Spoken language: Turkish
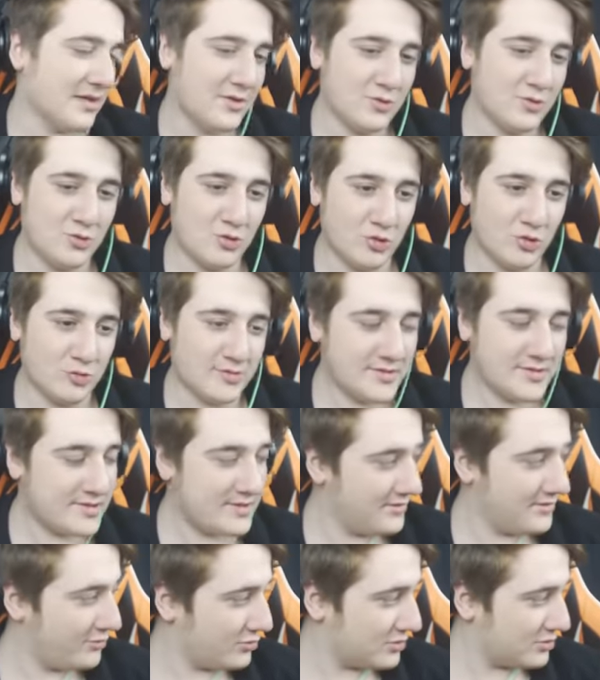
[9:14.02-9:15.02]
taktın şu konuşma
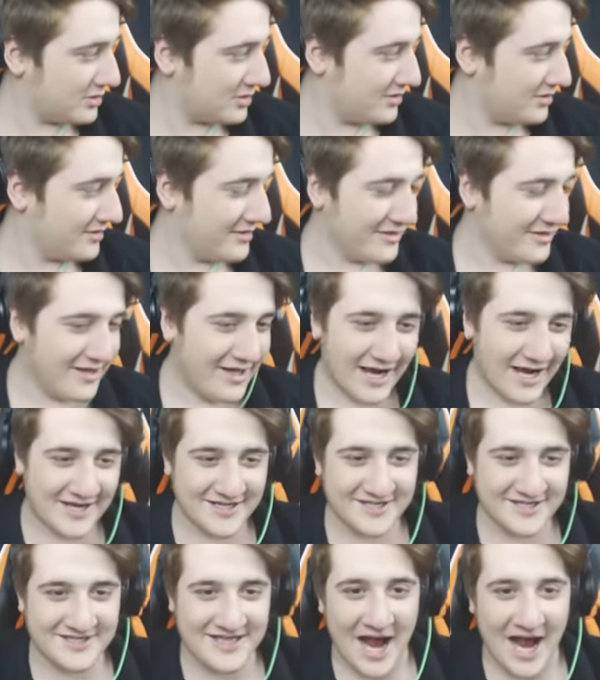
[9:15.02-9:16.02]
stilini Ozan.
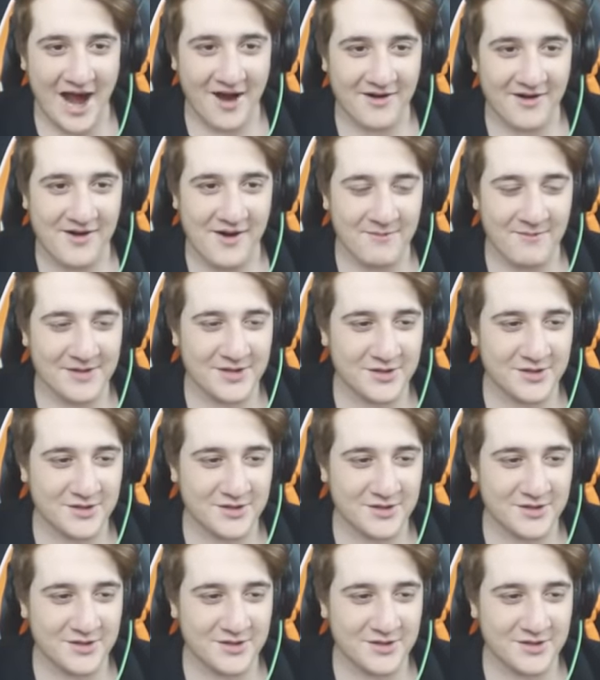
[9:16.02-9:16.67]
Akışlar, devam